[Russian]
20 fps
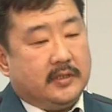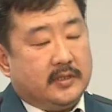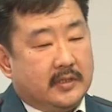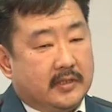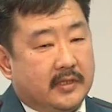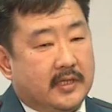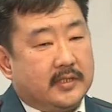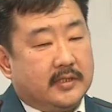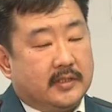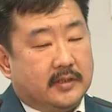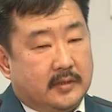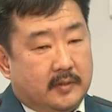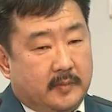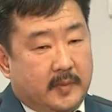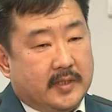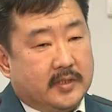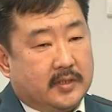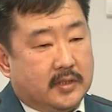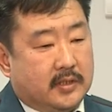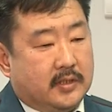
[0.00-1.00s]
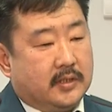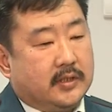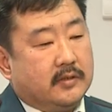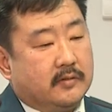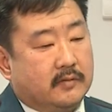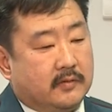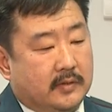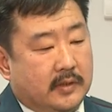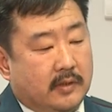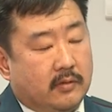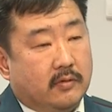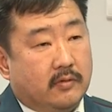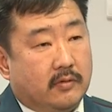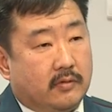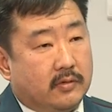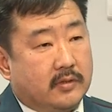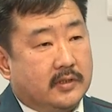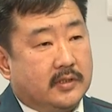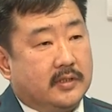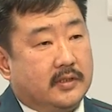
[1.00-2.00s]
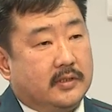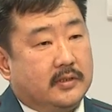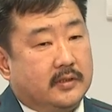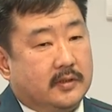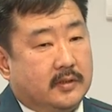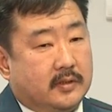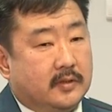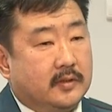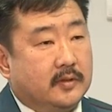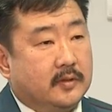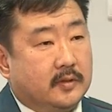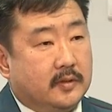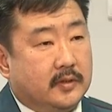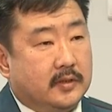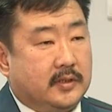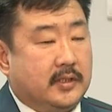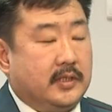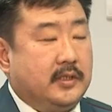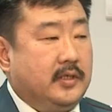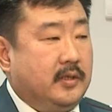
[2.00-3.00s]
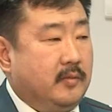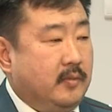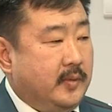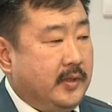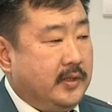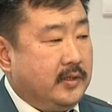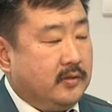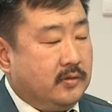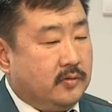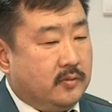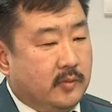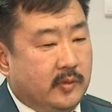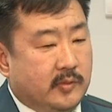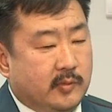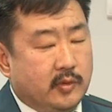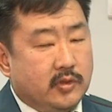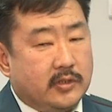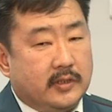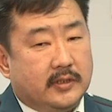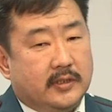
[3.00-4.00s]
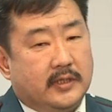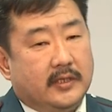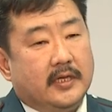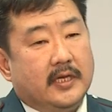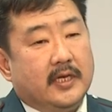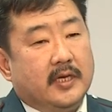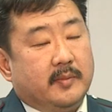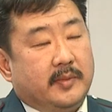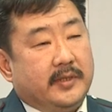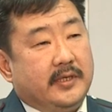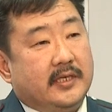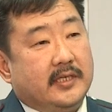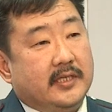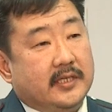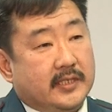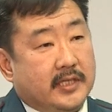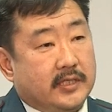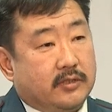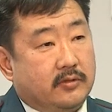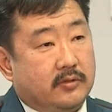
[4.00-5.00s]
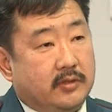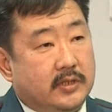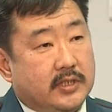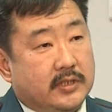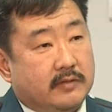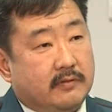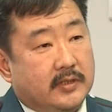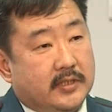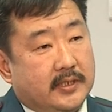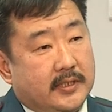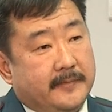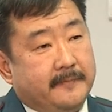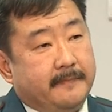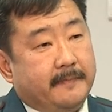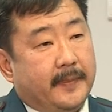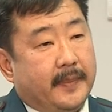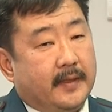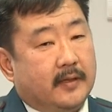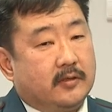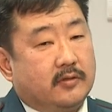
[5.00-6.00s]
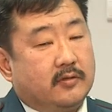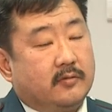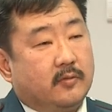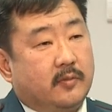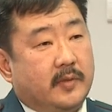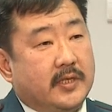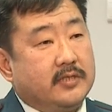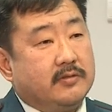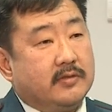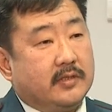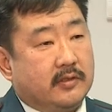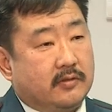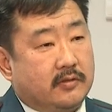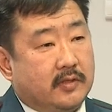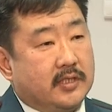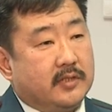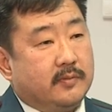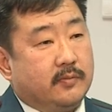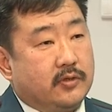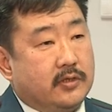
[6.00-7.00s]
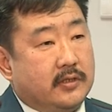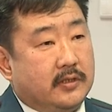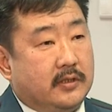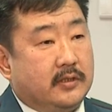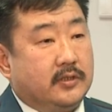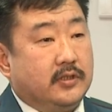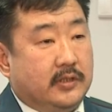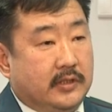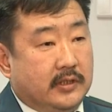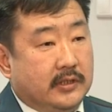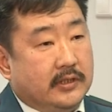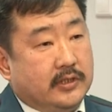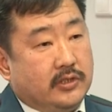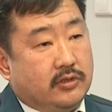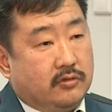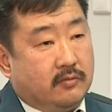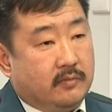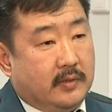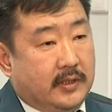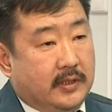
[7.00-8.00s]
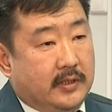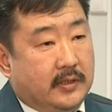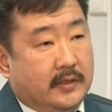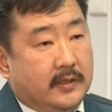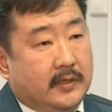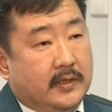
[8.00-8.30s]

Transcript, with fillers: Согласно, опять же, этого налогового кодекса, э, статья об оплате госпошлины, при регистрации юридического лица уплачивается государственная пошлина 4000 рублей.